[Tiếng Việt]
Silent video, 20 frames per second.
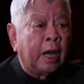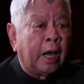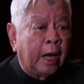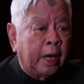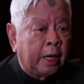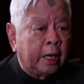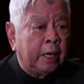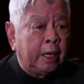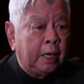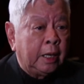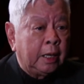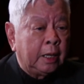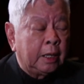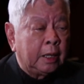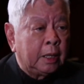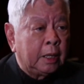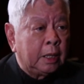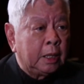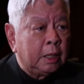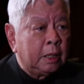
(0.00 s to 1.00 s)
là hay.
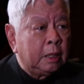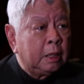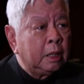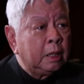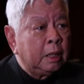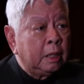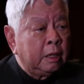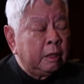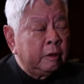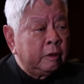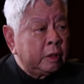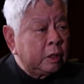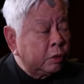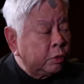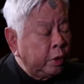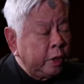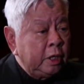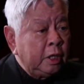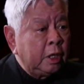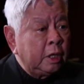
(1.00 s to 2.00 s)
Mm.
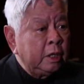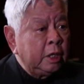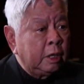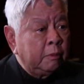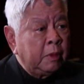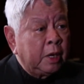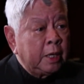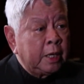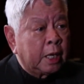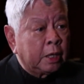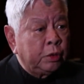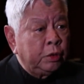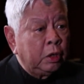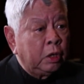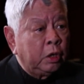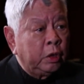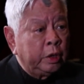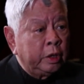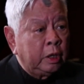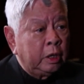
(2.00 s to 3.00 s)
Tuy nhiên những bản nhạc chiêu
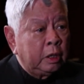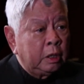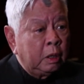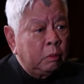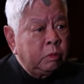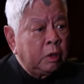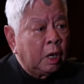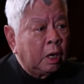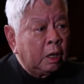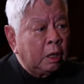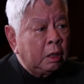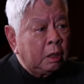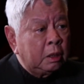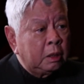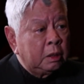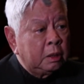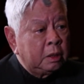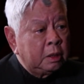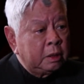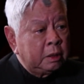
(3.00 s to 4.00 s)
hồi lúc đó
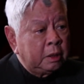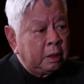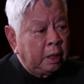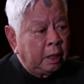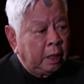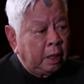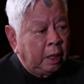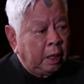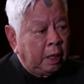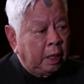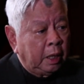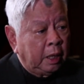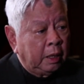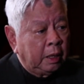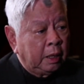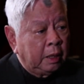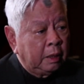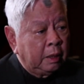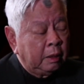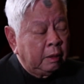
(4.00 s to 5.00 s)

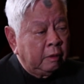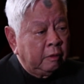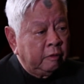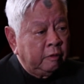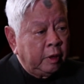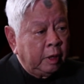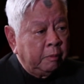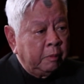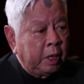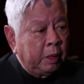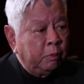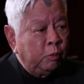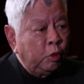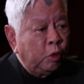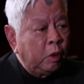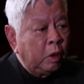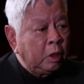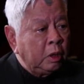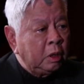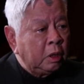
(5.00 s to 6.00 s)
thì vì mình
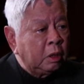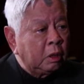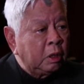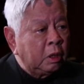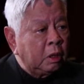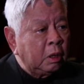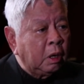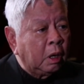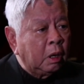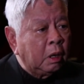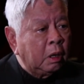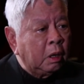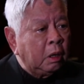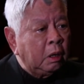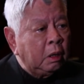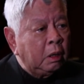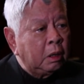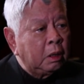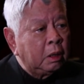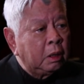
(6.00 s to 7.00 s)
muốn cho nó
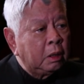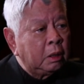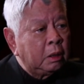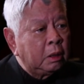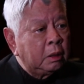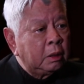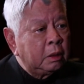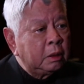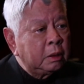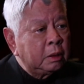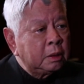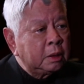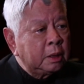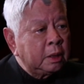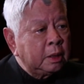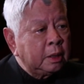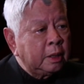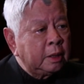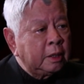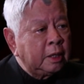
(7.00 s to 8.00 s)
có
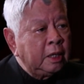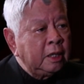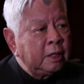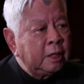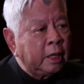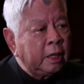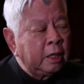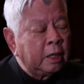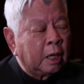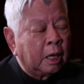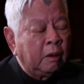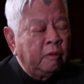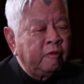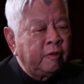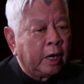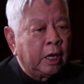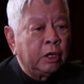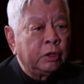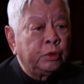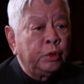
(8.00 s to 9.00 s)
cái, cái tính cách là không
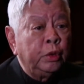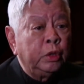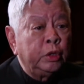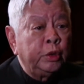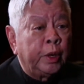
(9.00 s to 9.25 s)
phải là tuyên